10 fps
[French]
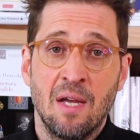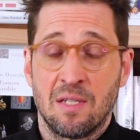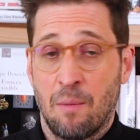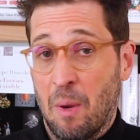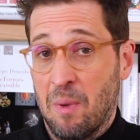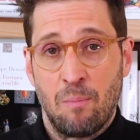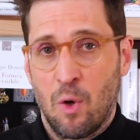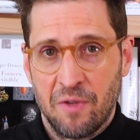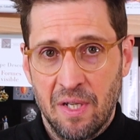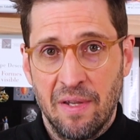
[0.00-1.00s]
Ça permet de
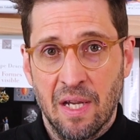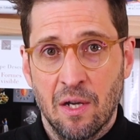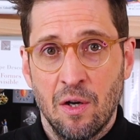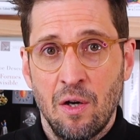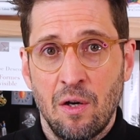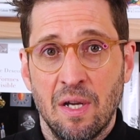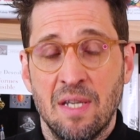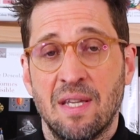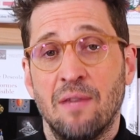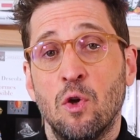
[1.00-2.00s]
planter le décor
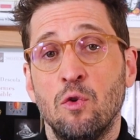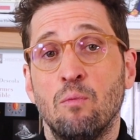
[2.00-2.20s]
et ça donne